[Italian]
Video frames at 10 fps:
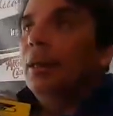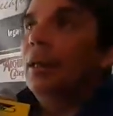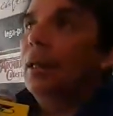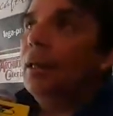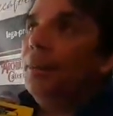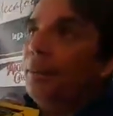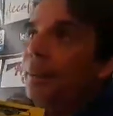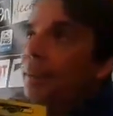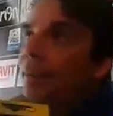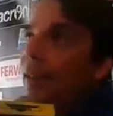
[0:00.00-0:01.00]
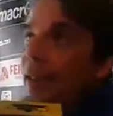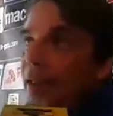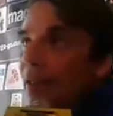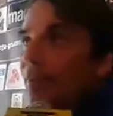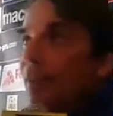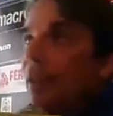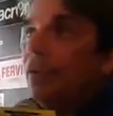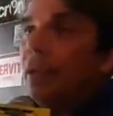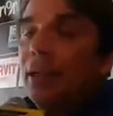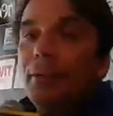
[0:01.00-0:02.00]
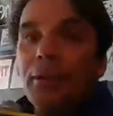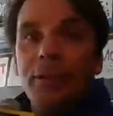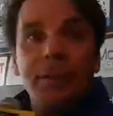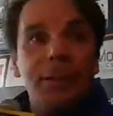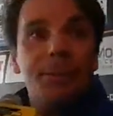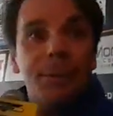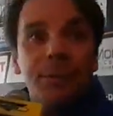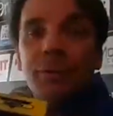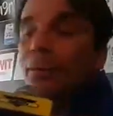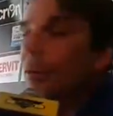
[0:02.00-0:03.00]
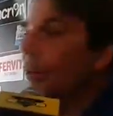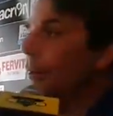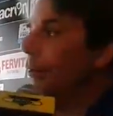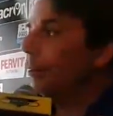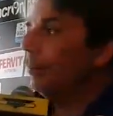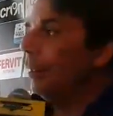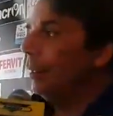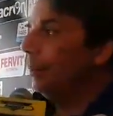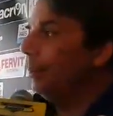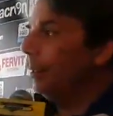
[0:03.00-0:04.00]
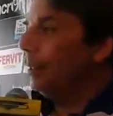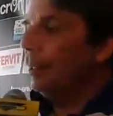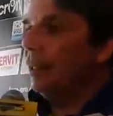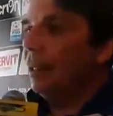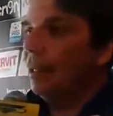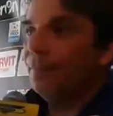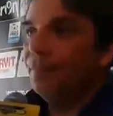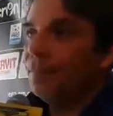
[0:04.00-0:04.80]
e che probabilmente si aspettavano anche qualcosa in più, è una squadra che è partita